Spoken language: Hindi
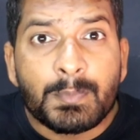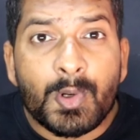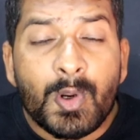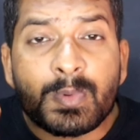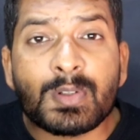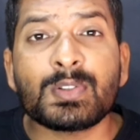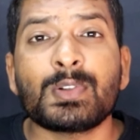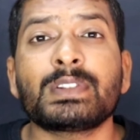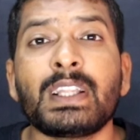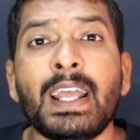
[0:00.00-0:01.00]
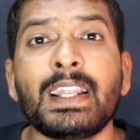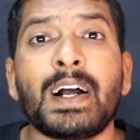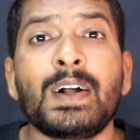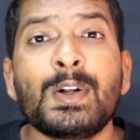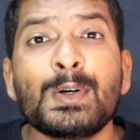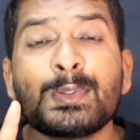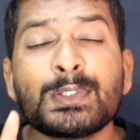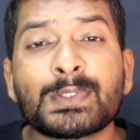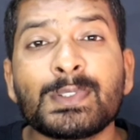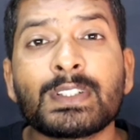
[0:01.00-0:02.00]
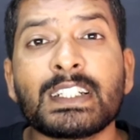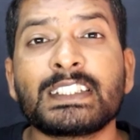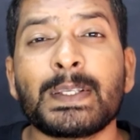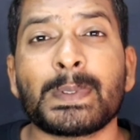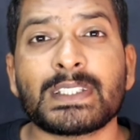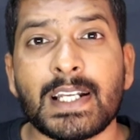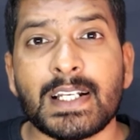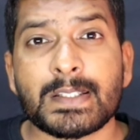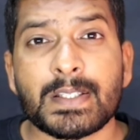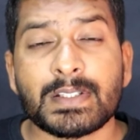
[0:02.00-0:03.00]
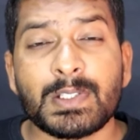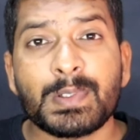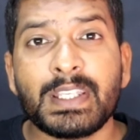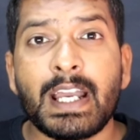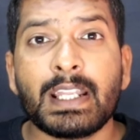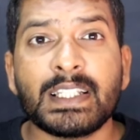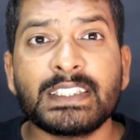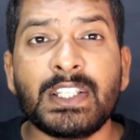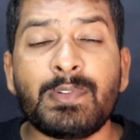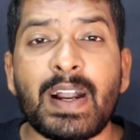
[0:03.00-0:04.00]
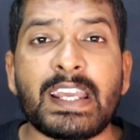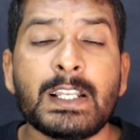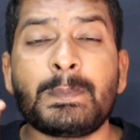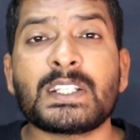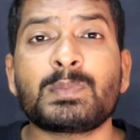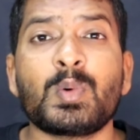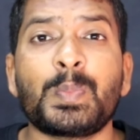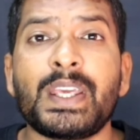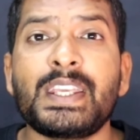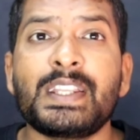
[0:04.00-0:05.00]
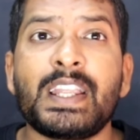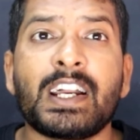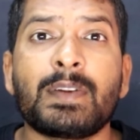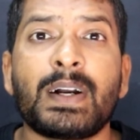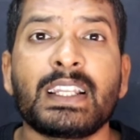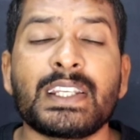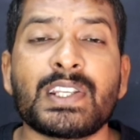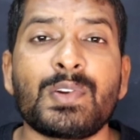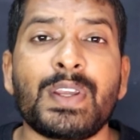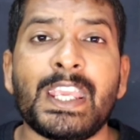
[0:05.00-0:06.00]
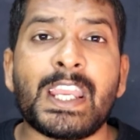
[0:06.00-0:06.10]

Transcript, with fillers: प्रोम्प्ट जो होता है ना उसको कैसे पता कर सकते हो कि यार किसी वायरल फेसबुक पेज ने अगर मान के चलो